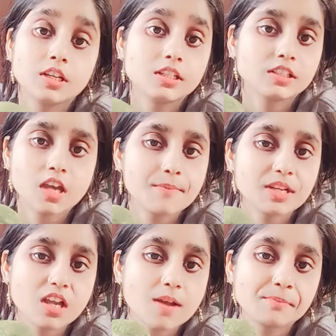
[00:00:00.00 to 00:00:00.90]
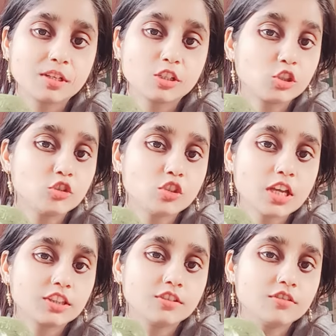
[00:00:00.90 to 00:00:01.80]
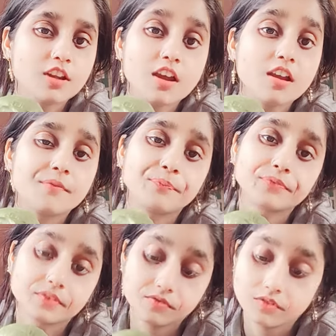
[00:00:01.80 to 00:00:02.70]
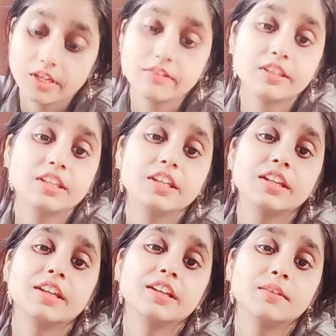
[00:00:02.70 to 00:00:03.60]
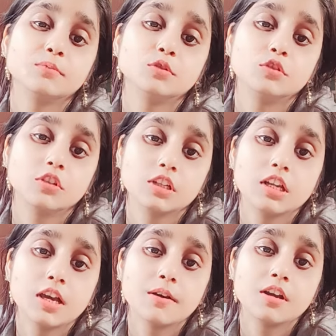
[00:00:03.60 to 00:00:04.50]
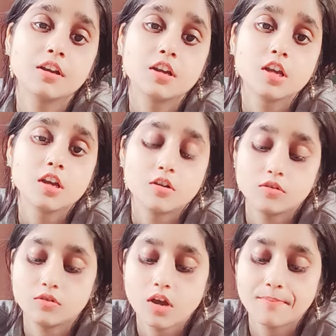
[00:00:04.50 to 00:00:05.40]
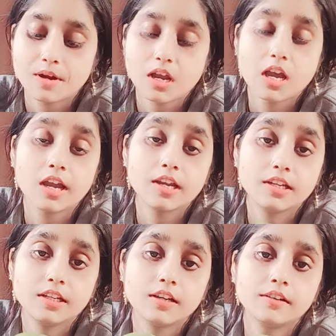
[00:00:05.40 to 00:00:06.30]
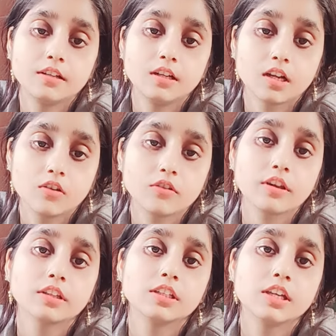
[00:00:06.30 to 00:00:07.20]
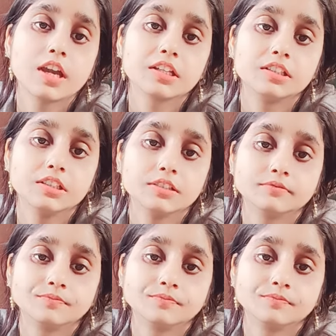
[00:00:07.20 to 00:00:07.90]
जहाँ मैं काम करती हूँ जाती हूँ ना वो नहीं दिए ना अमरूद तो खिला हो आप खा लिया लड़कों को खिला दिया